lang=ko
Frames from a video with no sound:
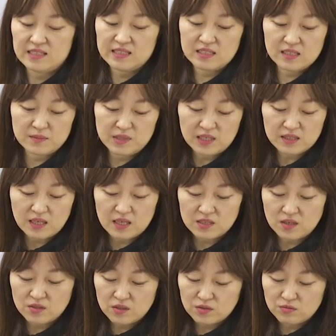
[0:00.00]
지금
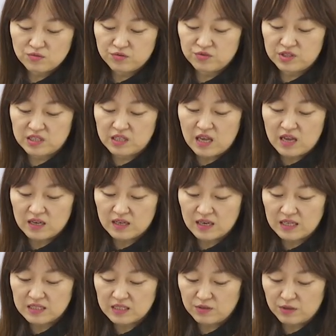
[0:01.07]
상태에서는 굳이
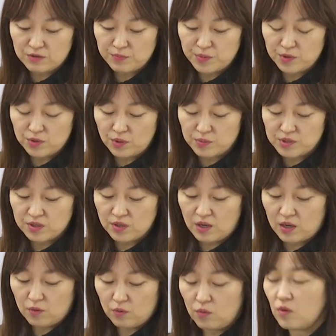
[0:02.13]
여까지 외울 필요는 없을 것
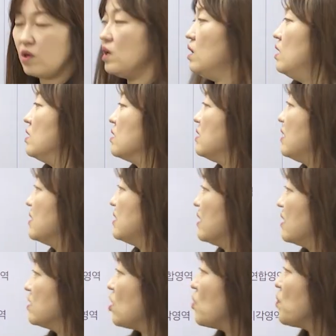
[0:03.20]
같고 그냥
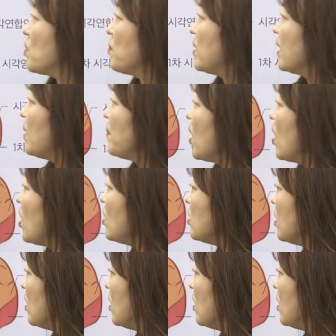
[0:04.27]
제가 설명만 하면